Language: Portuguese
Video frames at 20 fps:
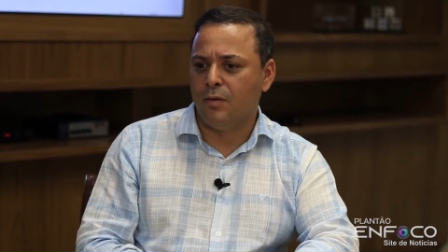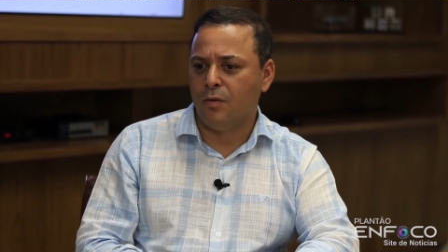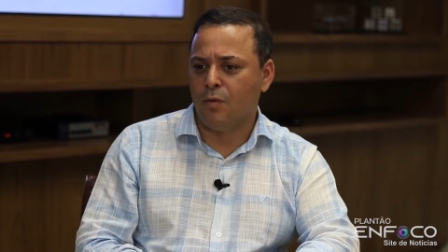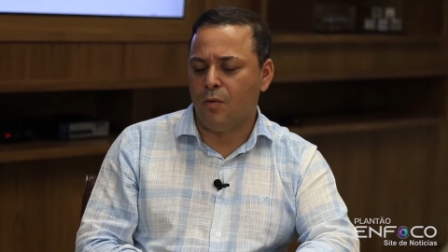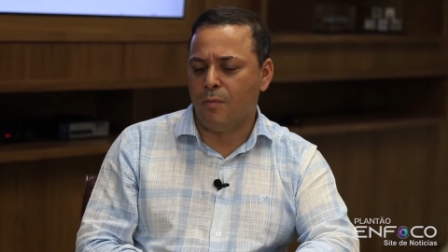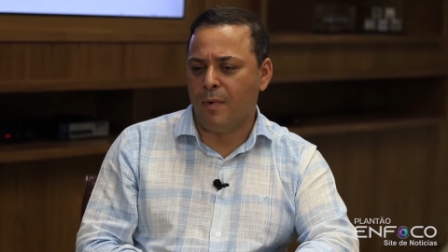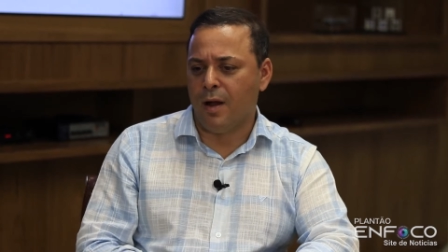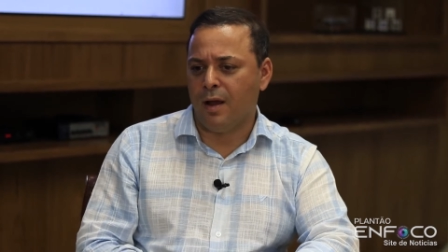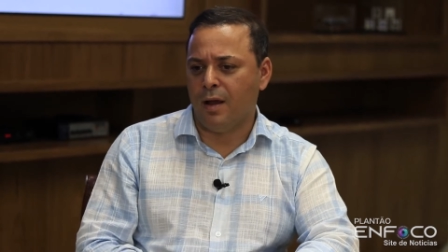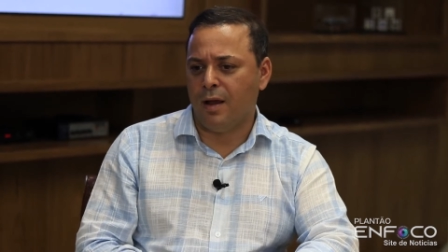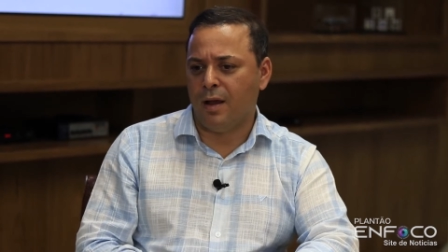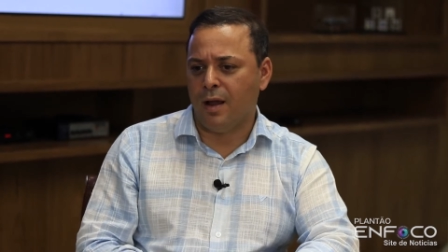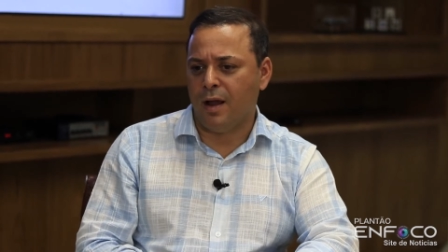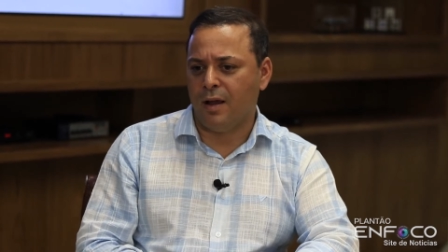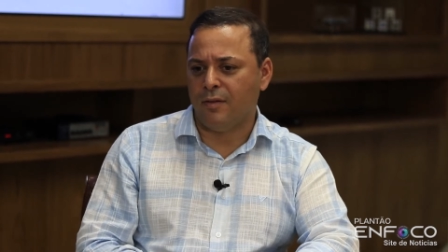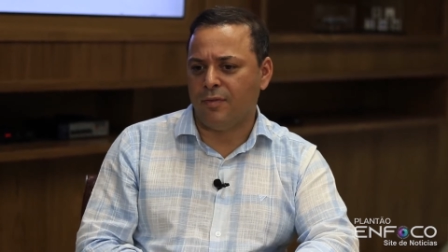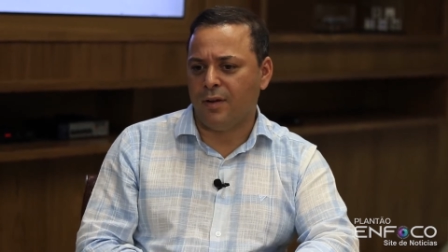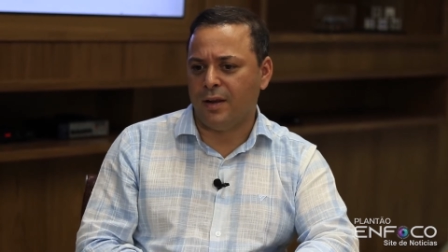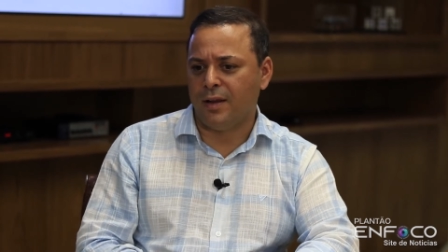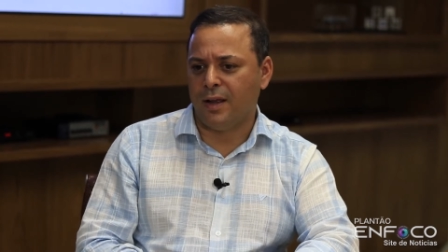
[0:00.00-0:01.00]
uma
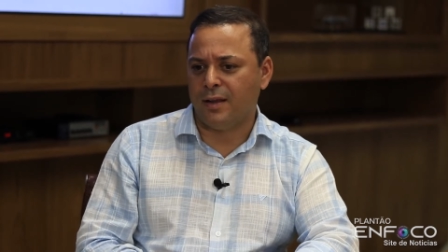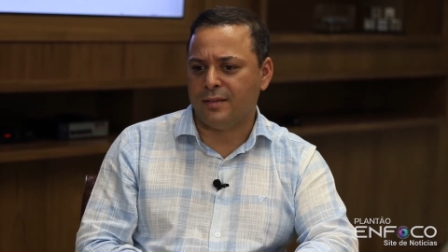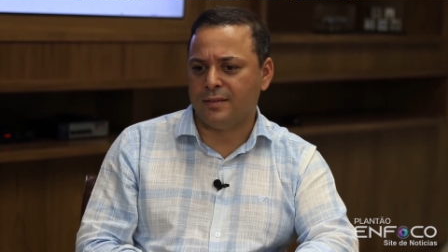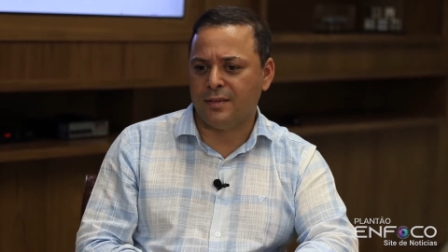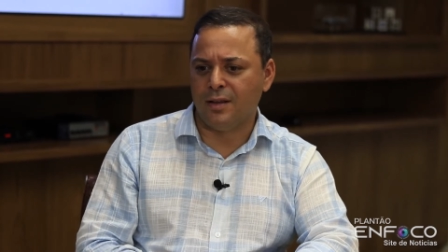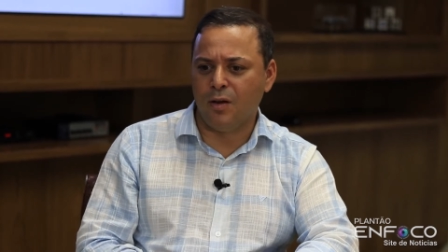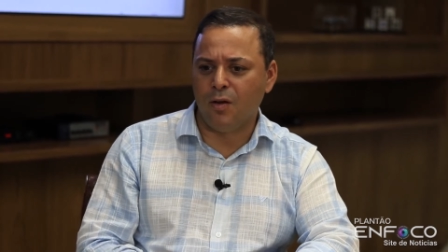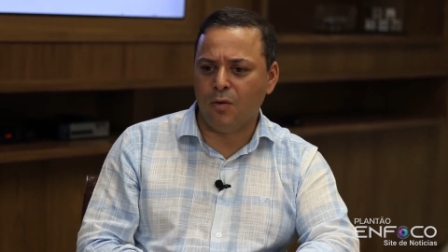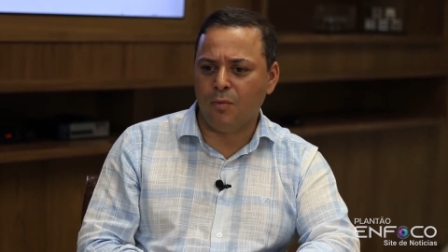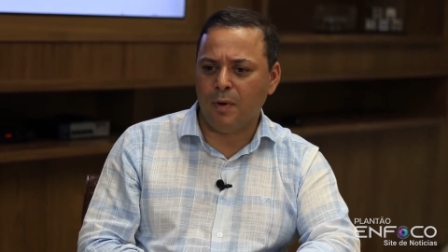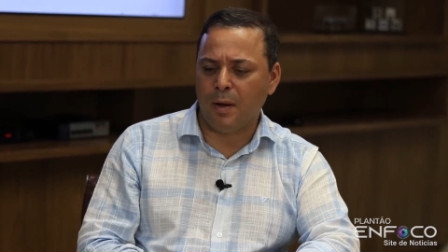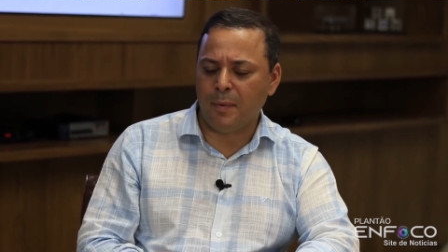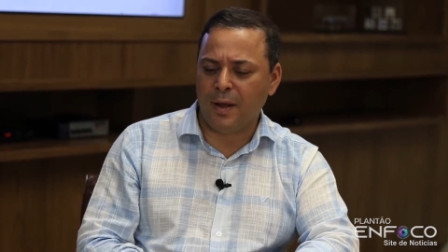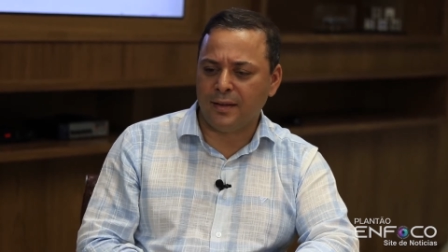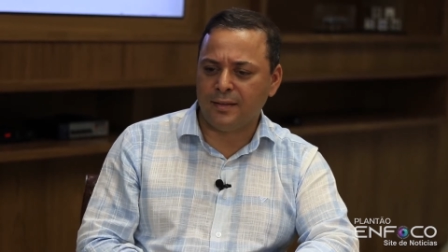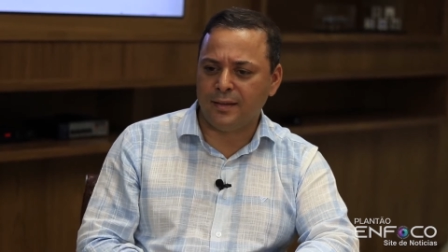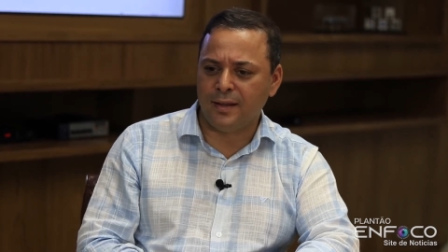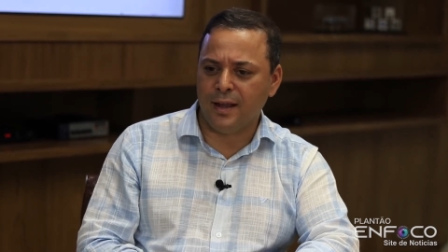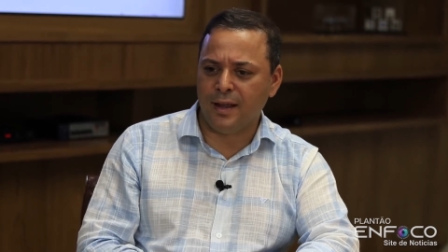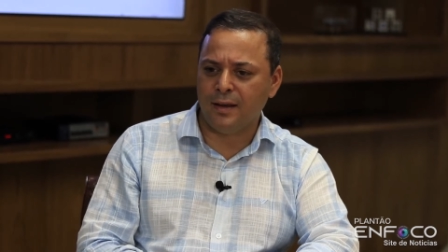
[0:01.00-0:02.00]
avaliação, uma
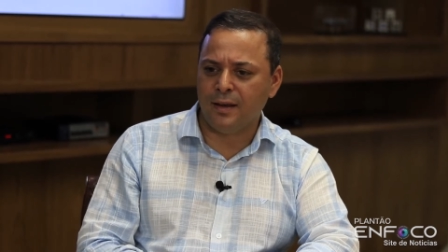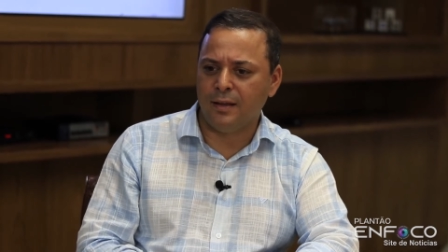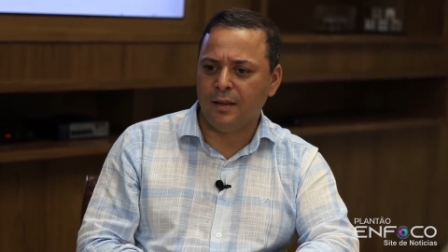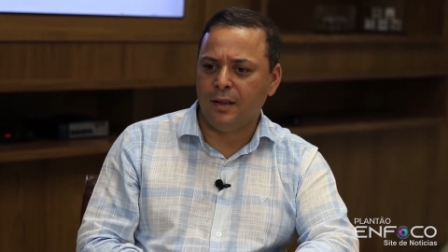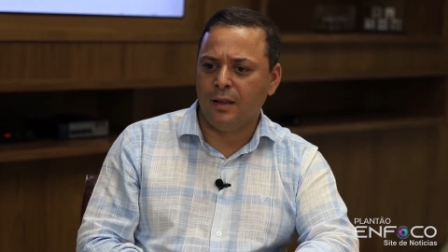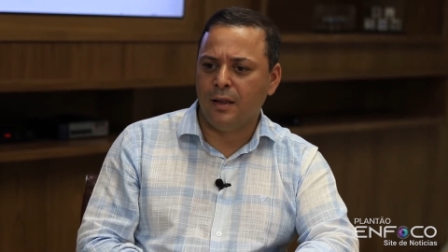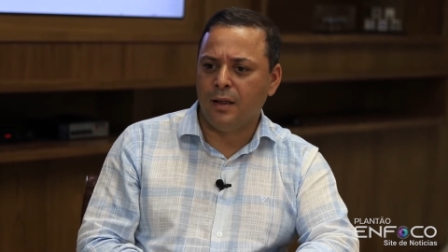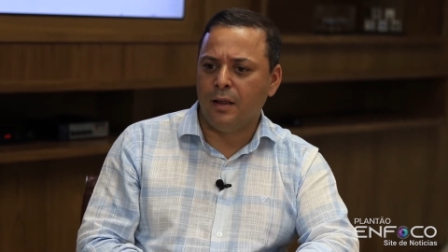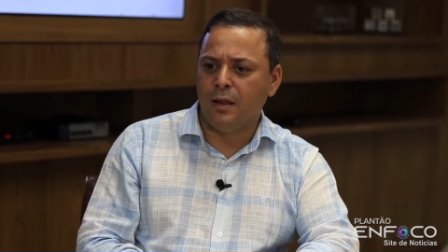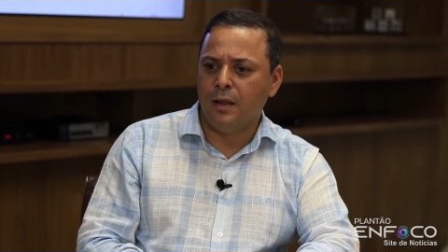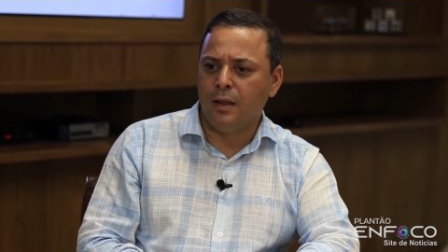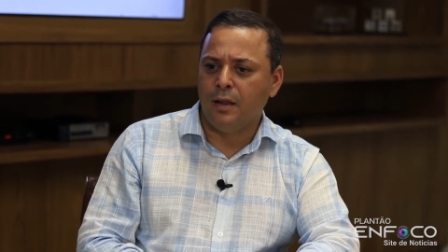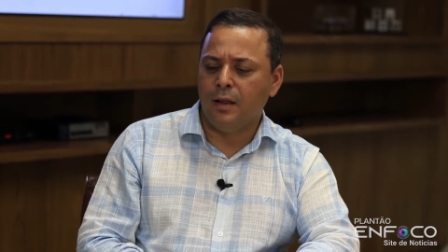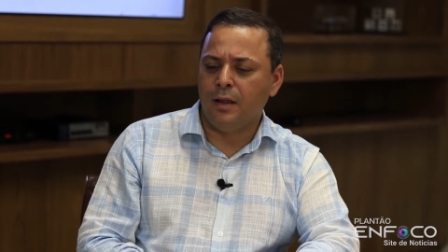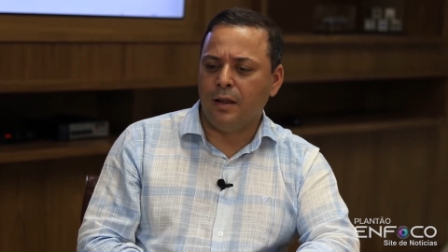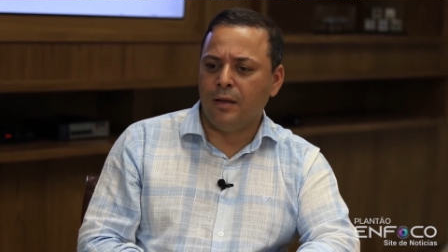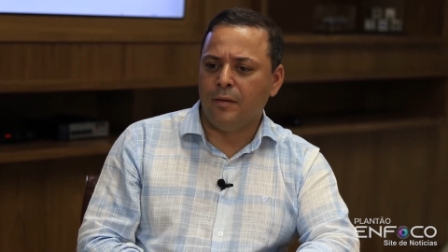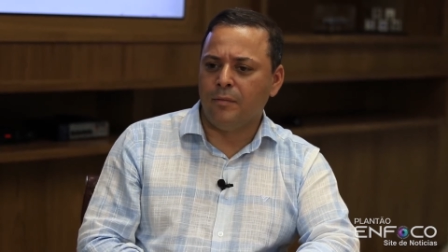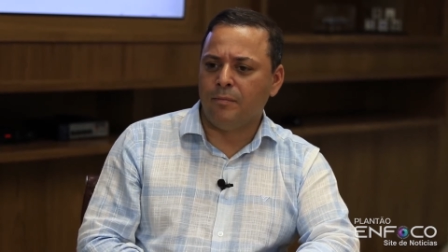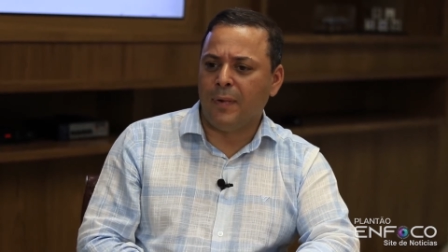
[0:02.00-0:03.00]
matéria.
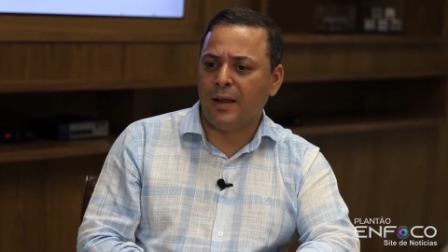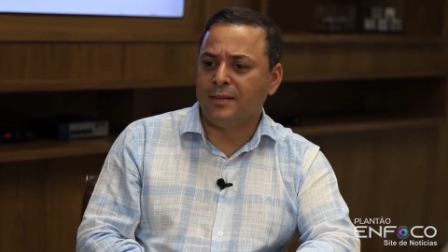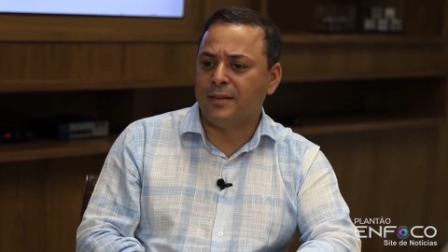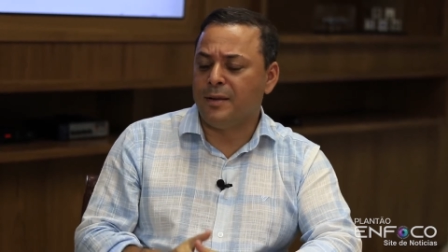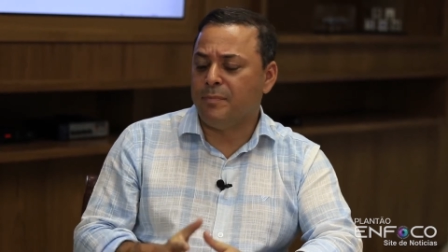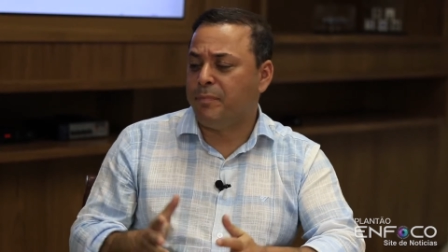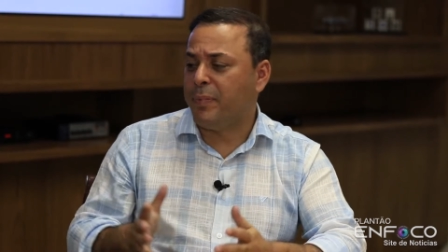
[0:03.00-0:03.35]
É, mas a